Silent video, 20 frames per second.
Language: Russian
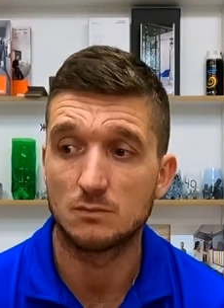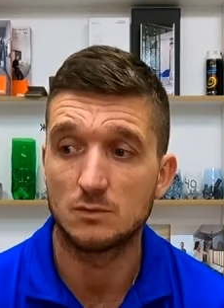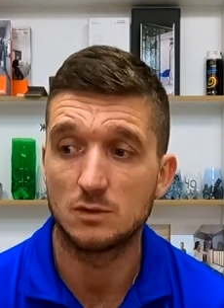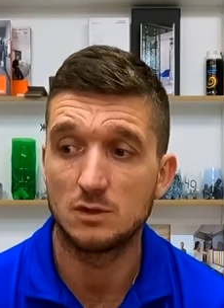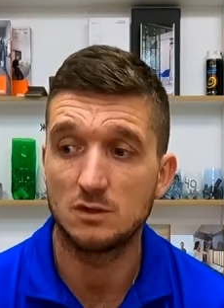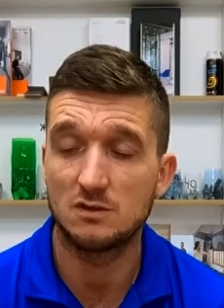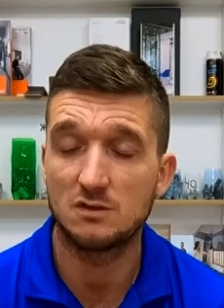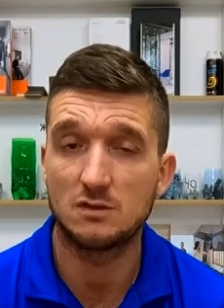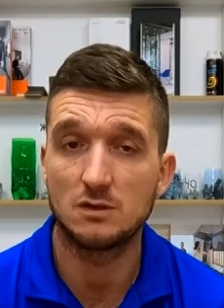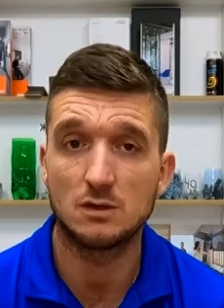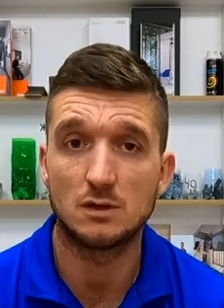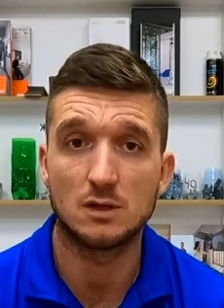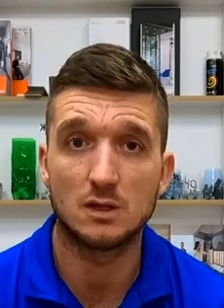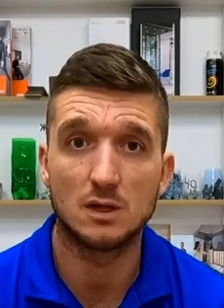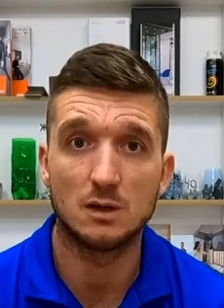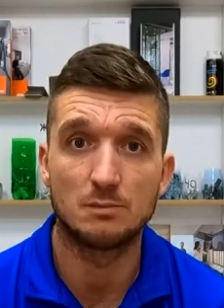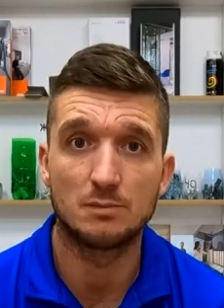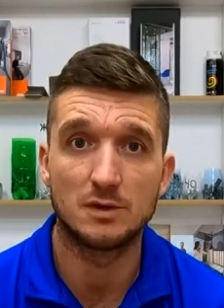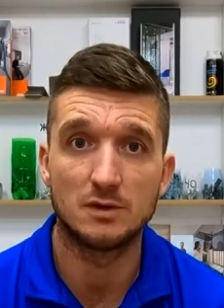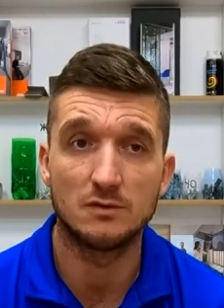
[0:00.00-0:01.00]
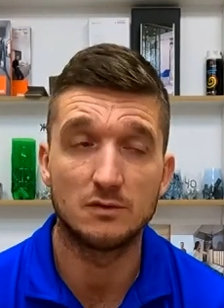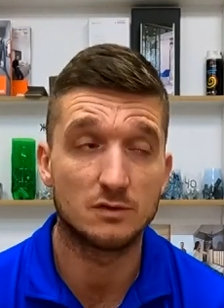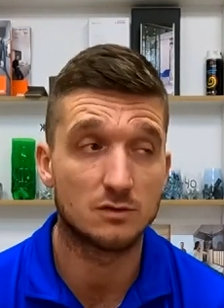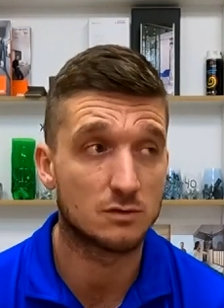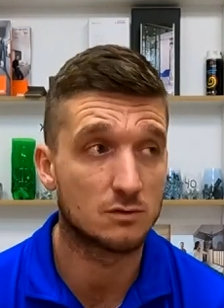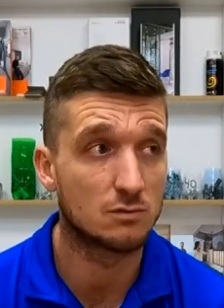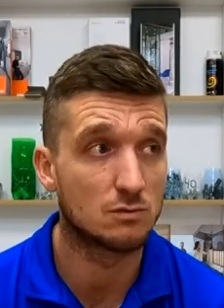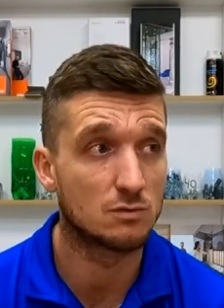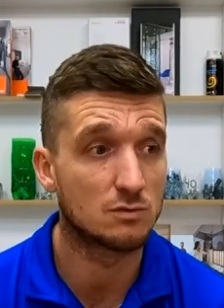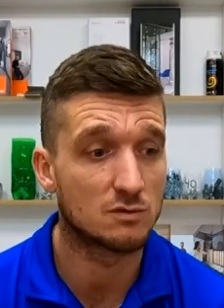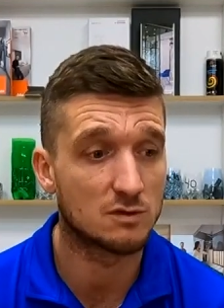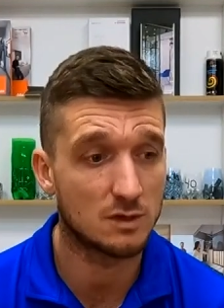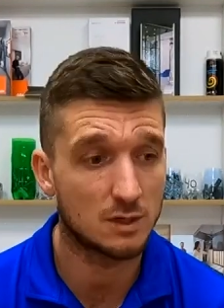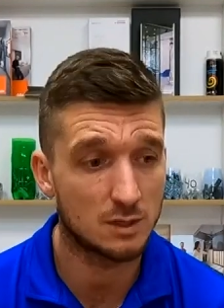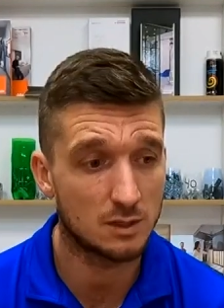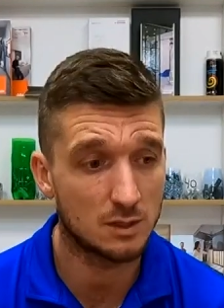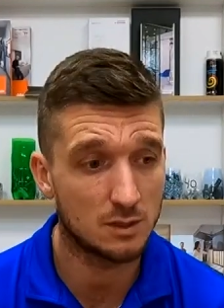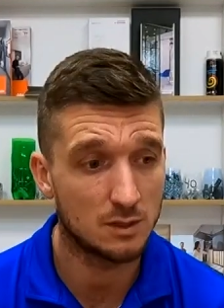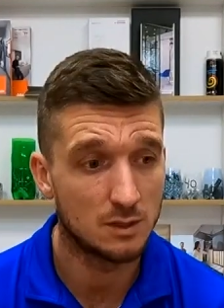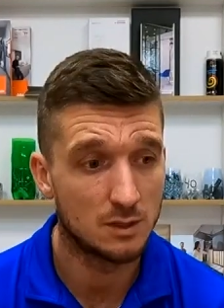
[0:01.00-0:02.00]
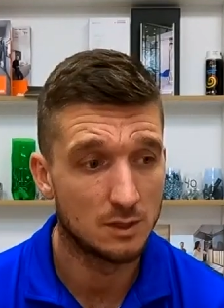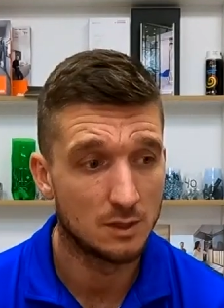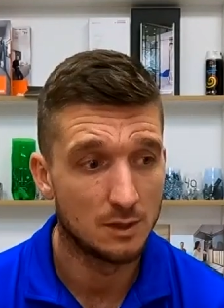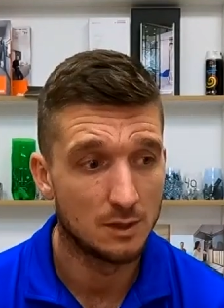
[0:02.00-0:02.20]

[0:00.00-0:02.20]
Не сильно я приветствую цены,